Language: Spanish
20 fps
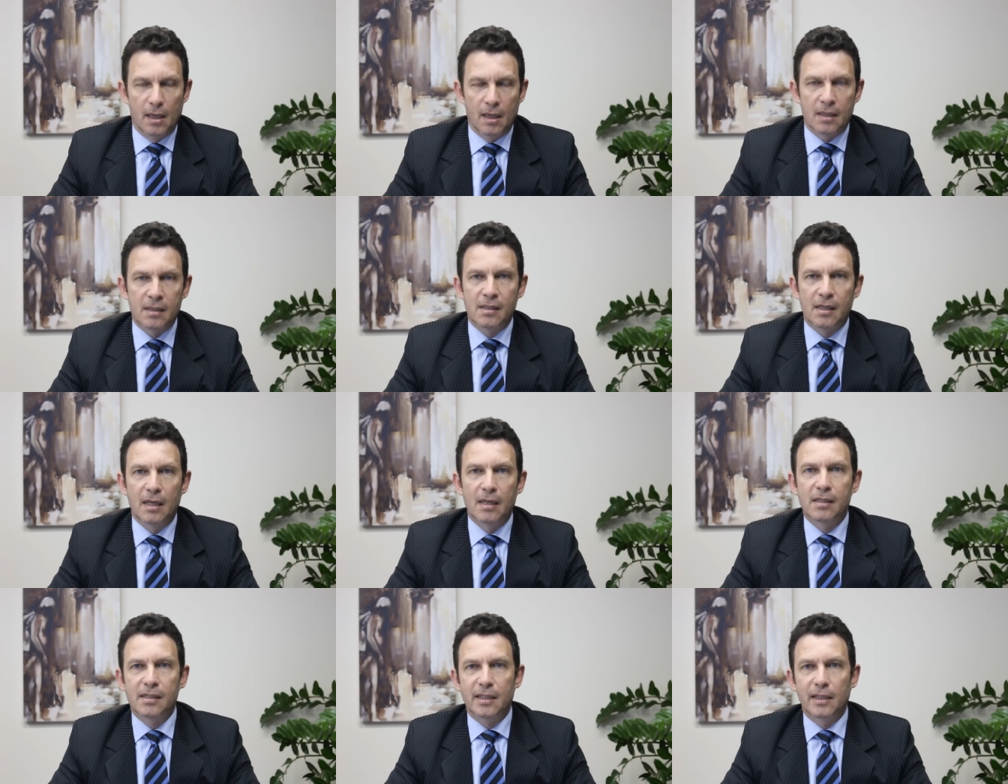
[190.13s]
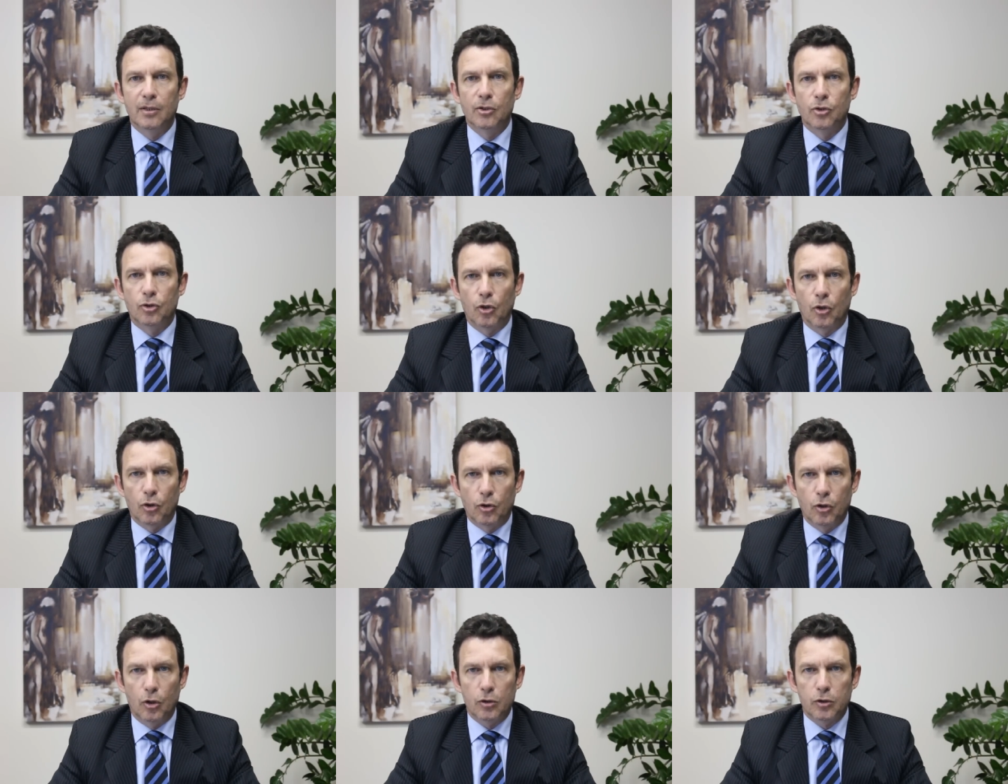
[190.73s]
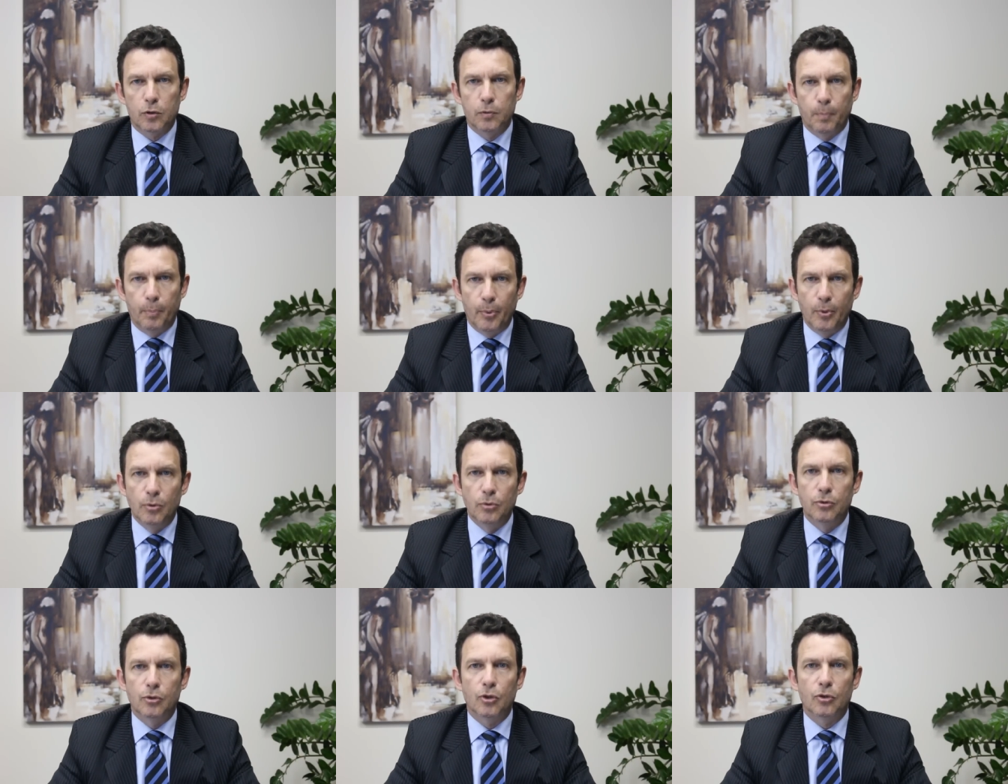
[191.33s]
Es el
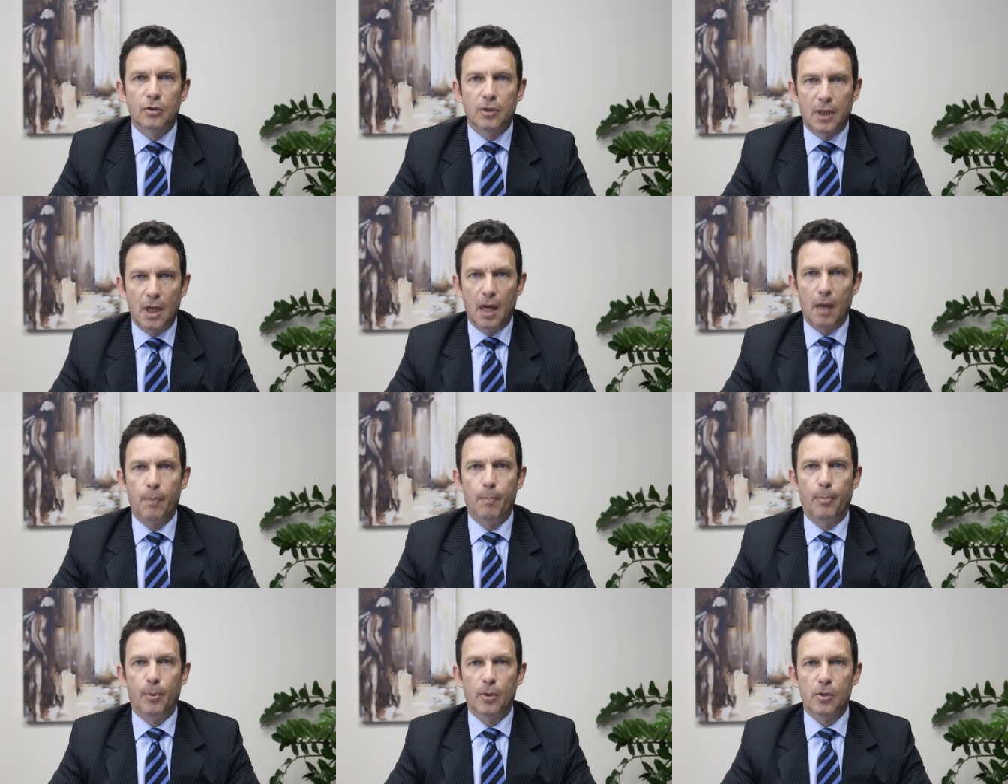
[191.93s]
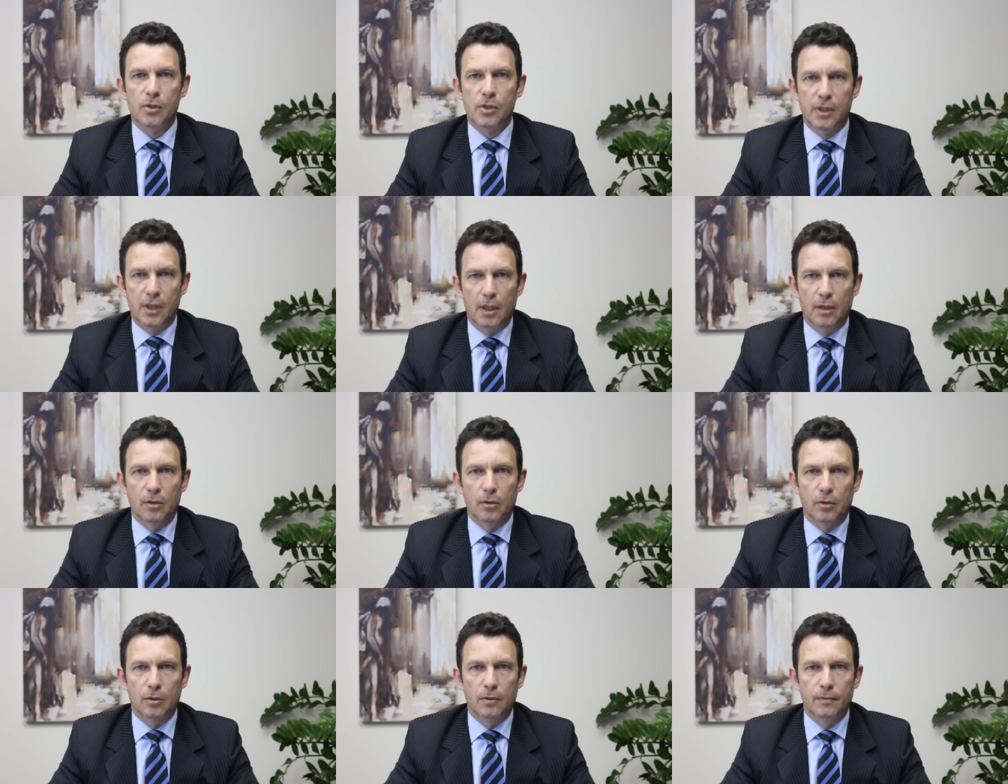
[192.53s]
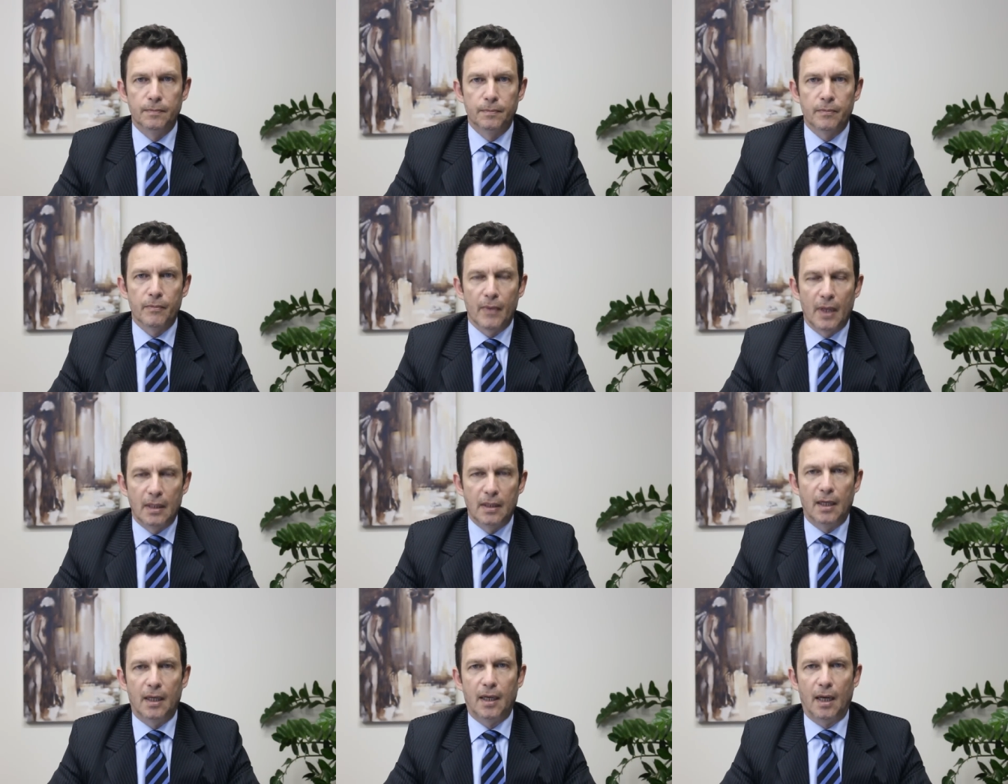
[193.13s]
102.3%
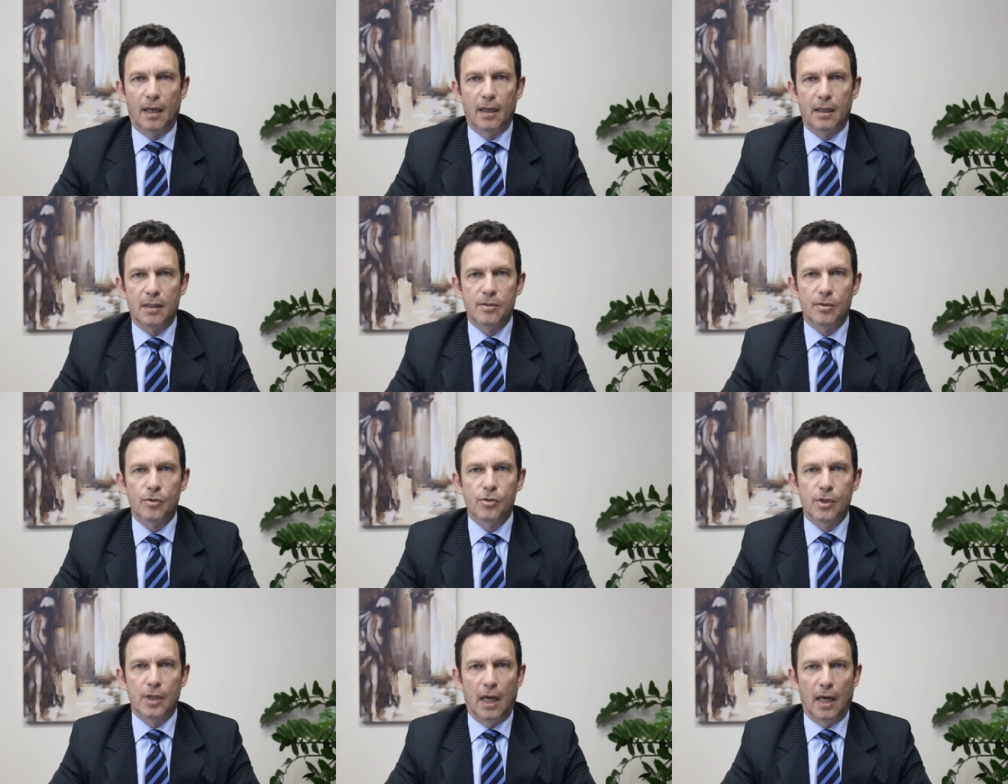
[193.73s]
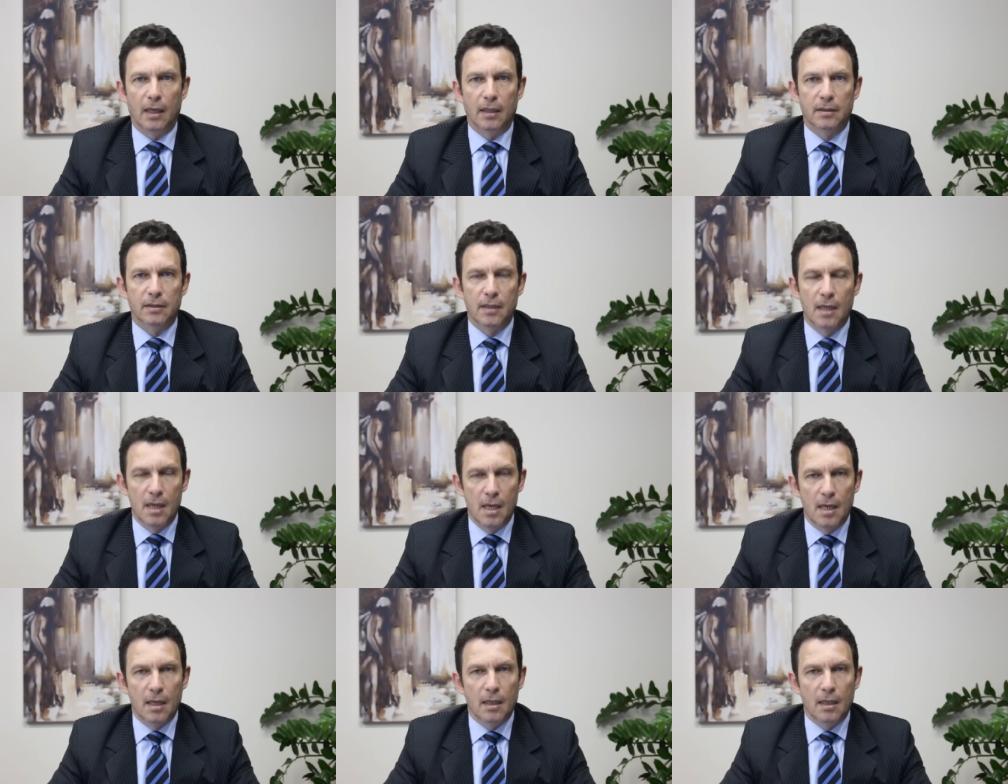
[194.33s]
de cargas sociales.